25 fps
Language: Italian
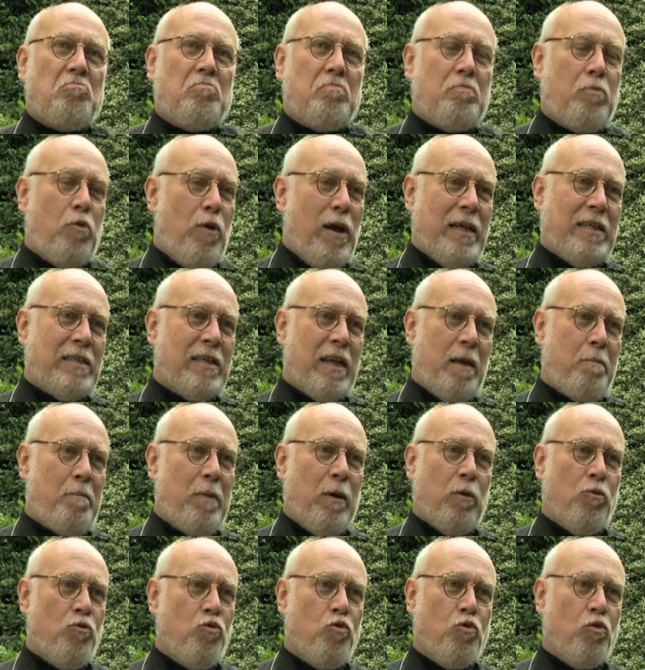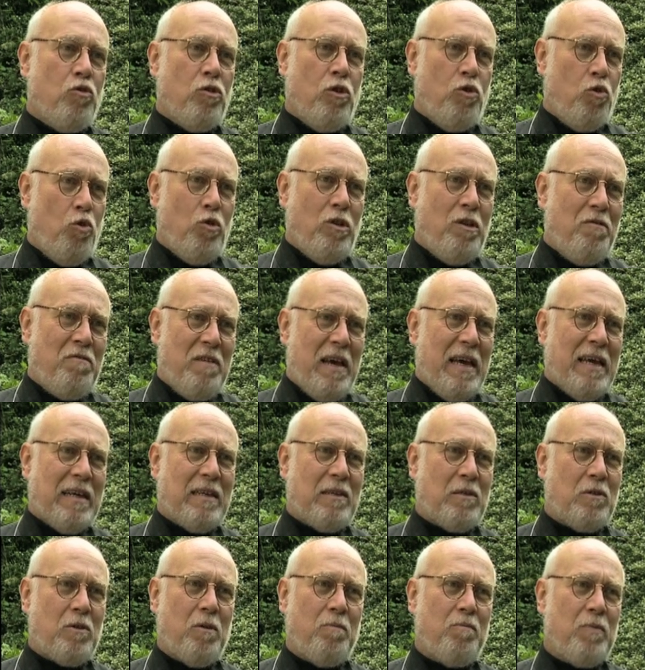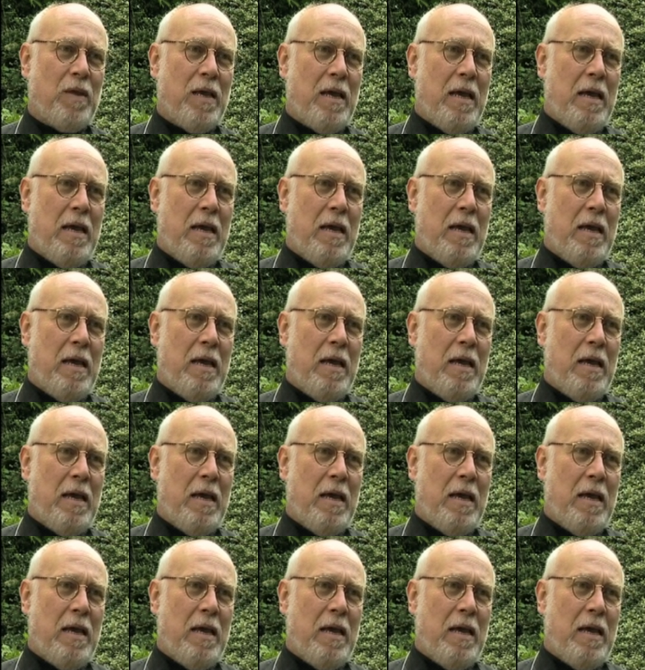può essere per ognuno di noi diverso,